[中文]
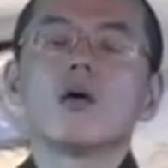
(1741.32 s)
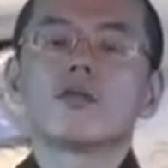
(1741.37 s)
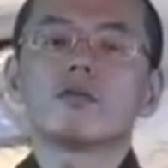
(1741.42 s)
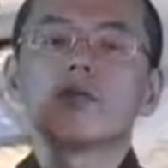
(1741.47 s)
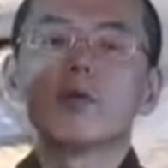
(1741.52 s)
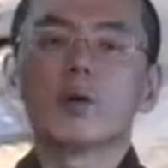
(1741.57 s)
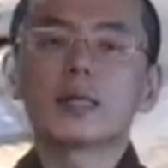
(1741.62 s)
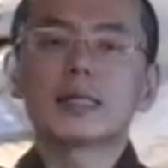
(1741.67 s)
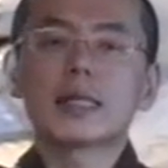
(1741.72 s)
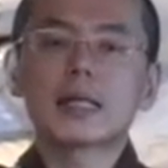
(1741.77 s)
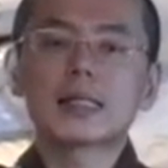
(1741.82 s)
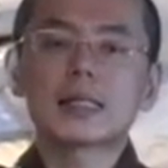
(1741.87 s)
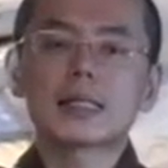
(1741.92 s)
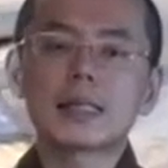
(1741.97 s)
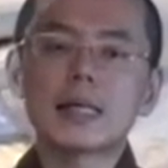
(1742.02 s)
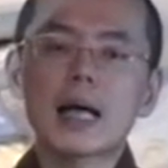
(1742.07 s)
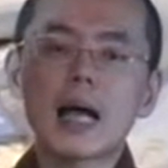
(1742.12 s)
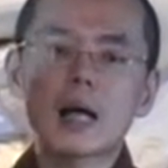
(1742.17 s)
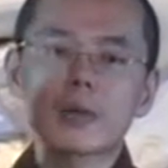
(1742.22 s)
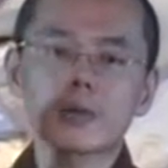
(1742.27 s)
佛像
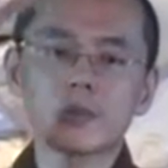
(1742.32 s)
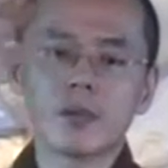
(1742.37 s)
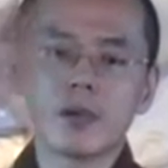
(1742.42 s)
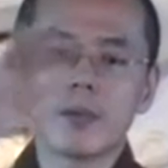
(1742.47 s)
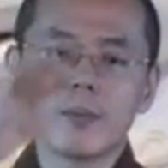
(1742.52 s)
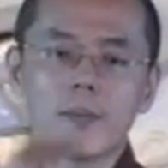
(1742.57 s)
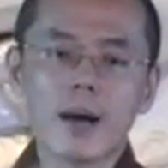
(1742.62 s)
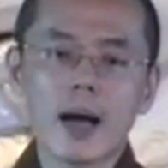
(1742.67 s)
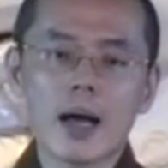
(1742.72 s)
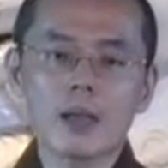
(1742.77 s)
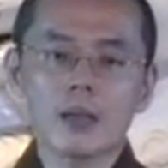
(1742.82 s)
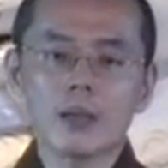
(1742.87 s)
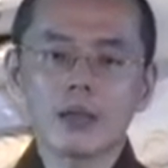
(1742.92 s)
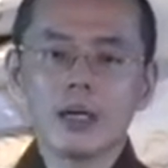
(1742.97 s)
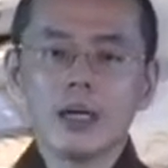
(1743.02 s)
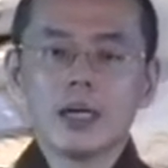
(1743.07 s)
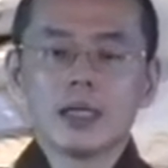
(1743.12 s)
下雨一般，